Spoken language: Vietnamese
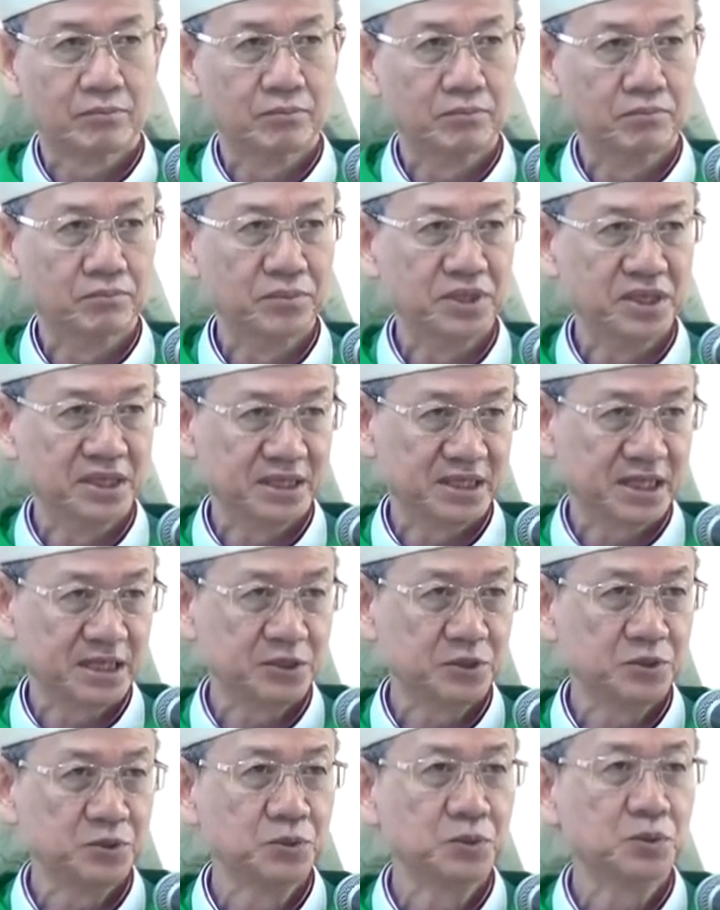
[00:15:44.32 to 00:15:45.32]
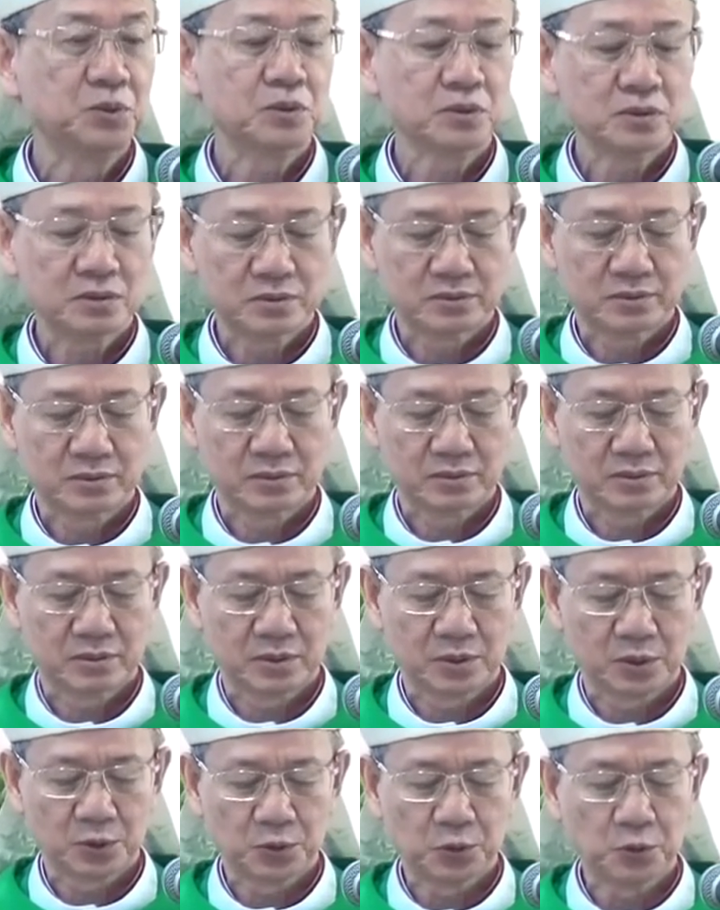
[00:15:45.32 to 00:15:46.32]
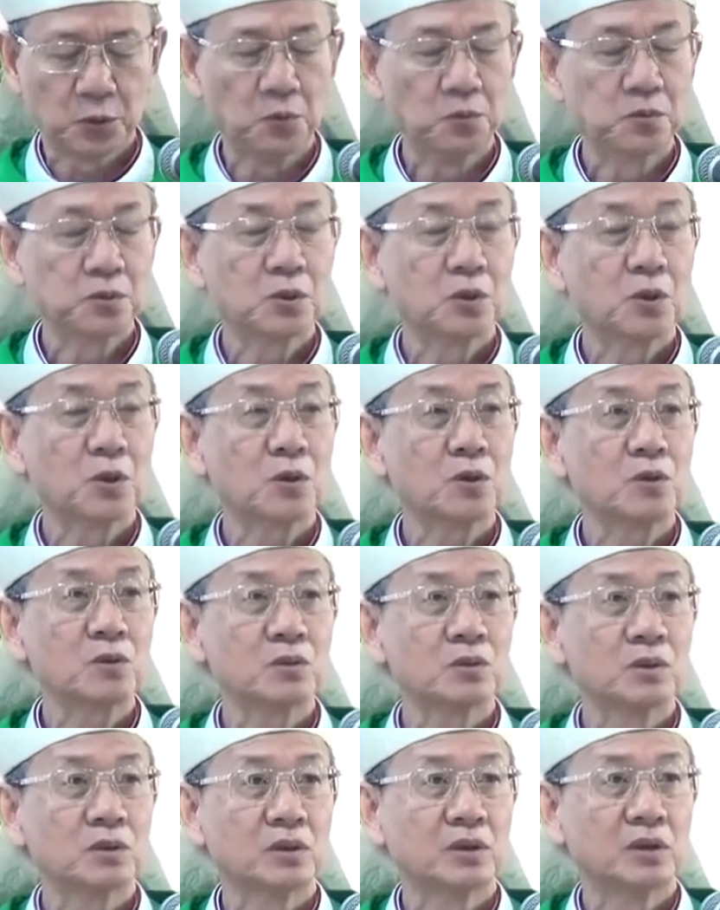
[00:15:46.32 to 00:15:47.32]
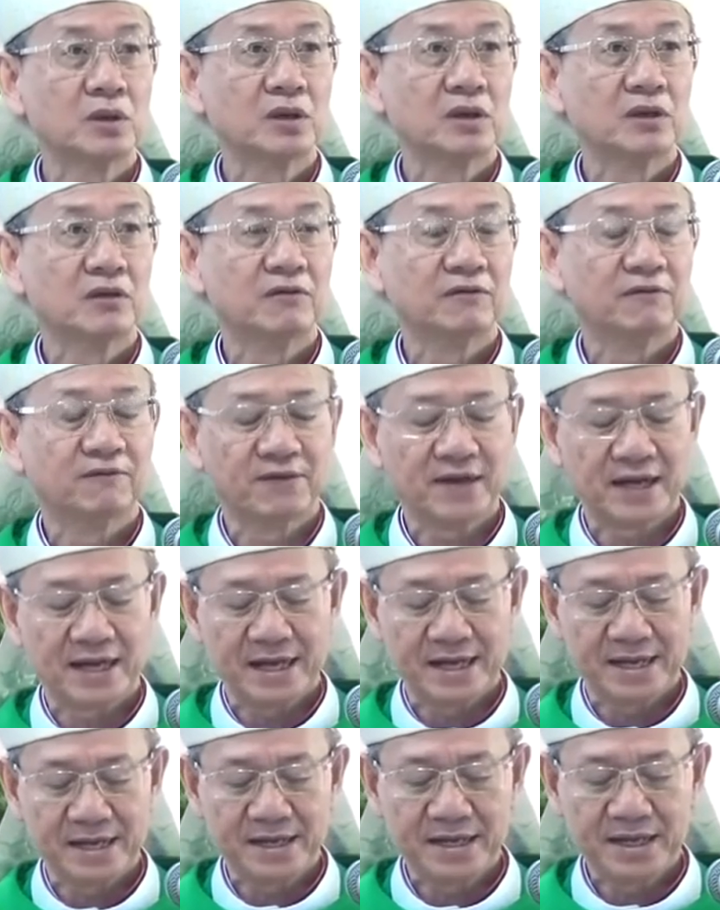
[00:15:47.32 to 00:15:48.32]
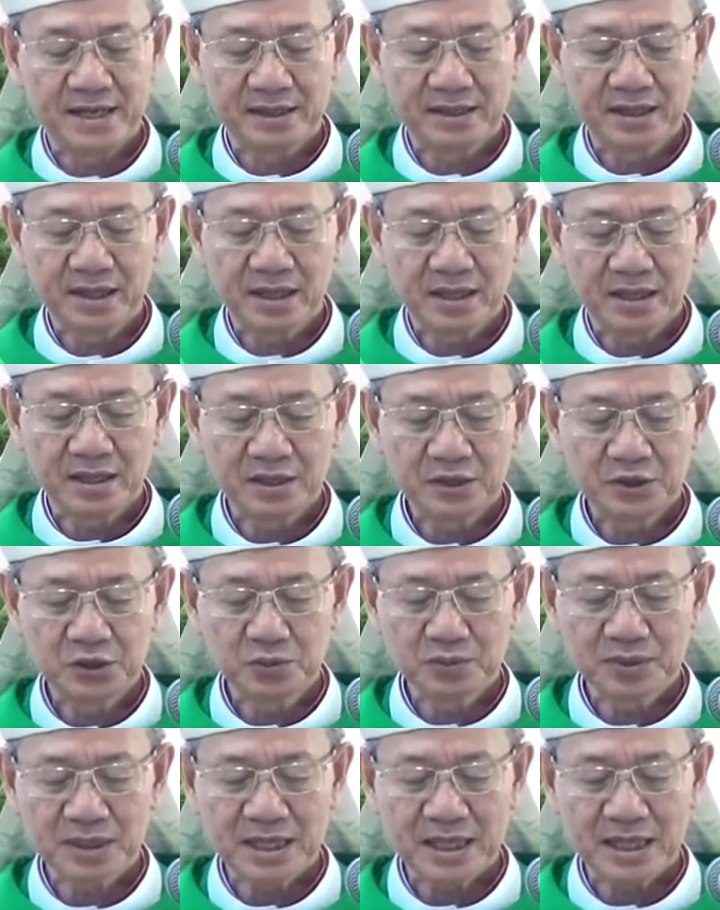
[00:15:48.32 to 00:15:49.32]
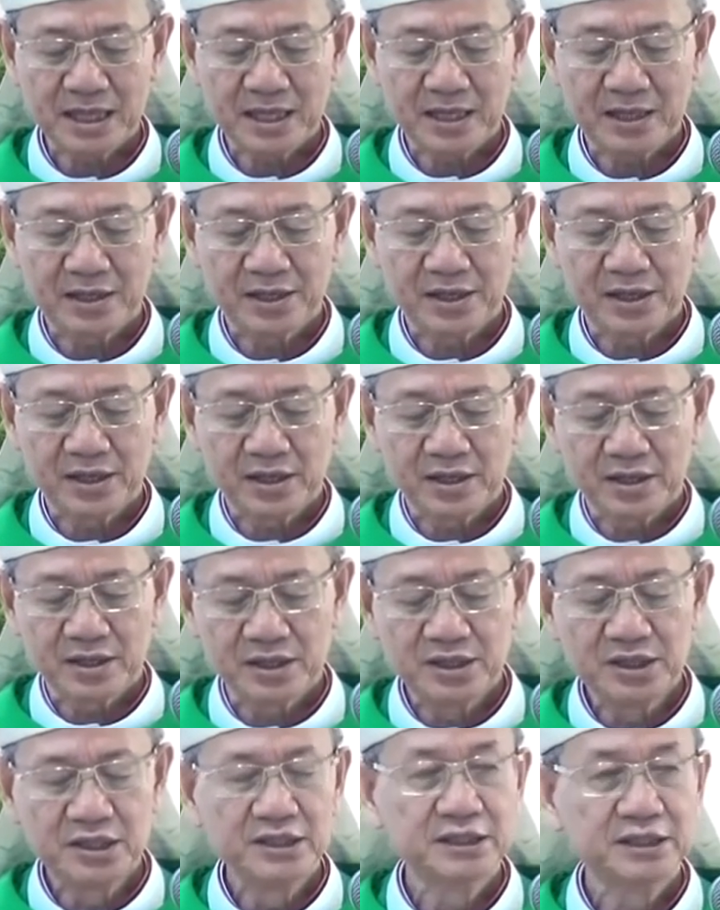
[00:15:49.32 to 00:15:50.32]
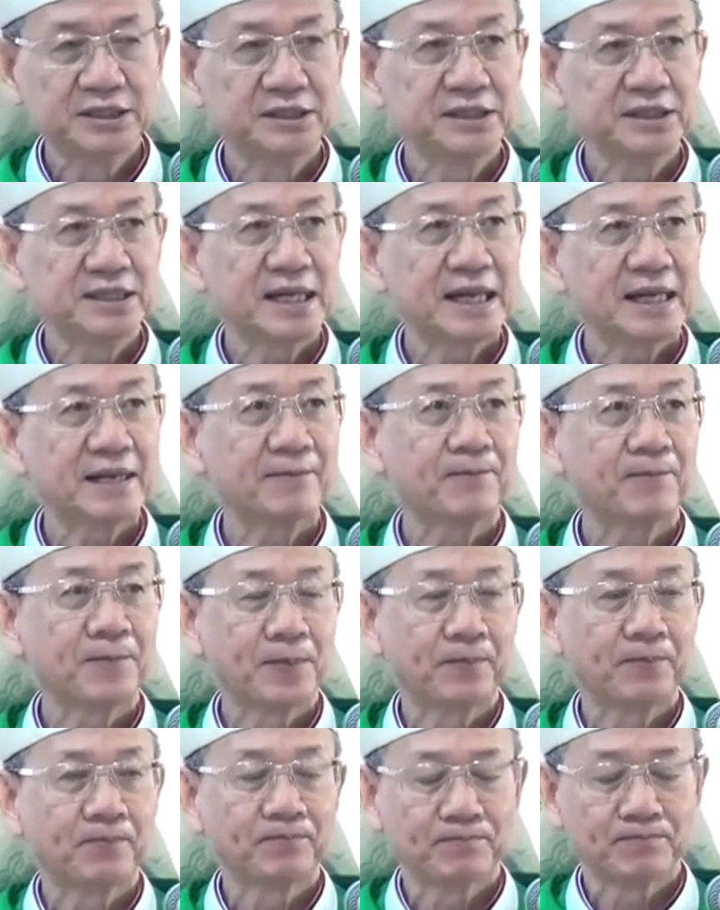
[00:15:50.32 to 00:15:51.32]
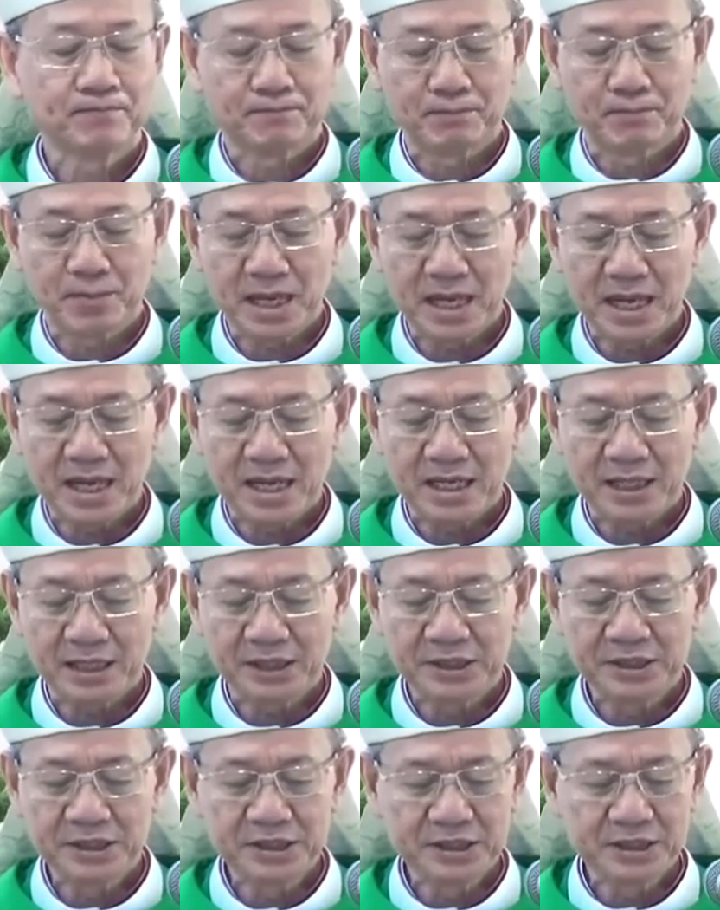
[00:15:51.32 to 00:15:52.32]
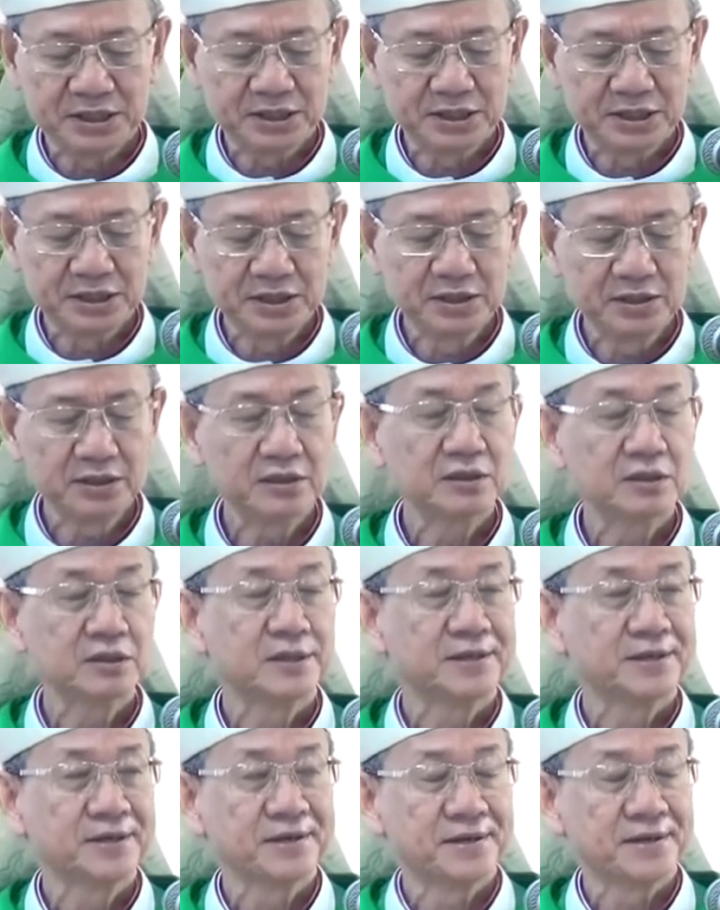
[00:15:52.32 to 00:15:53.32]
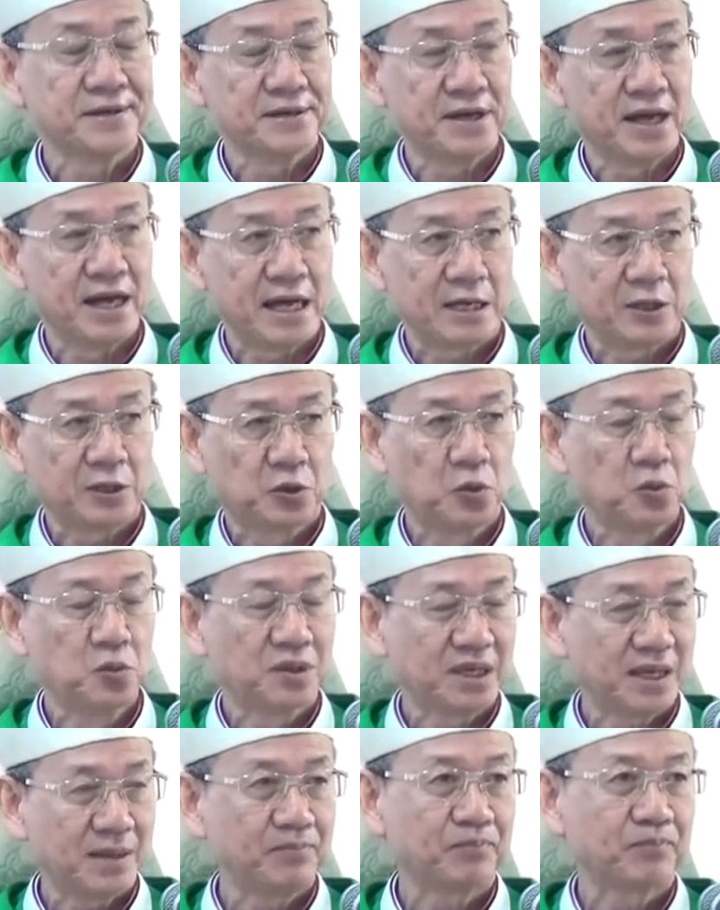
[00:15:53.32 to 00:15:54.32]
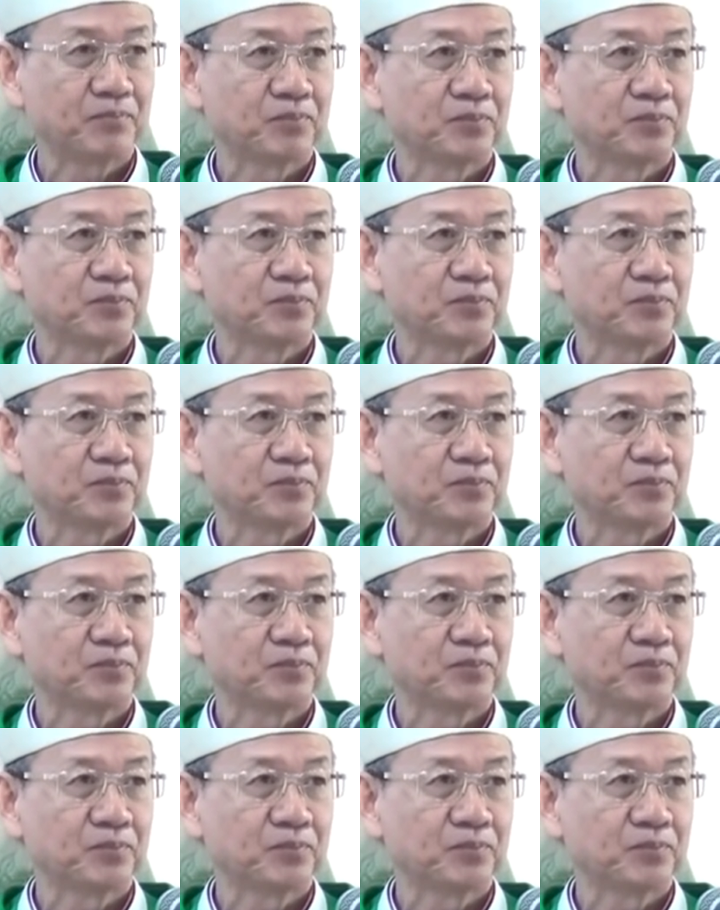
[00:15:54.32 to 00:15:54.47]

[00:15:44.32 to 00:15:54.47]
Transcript: mình thánh chúa củng cố và nâng đỡ chúng ta như thức ăn mà thiên sứ đã cung cấp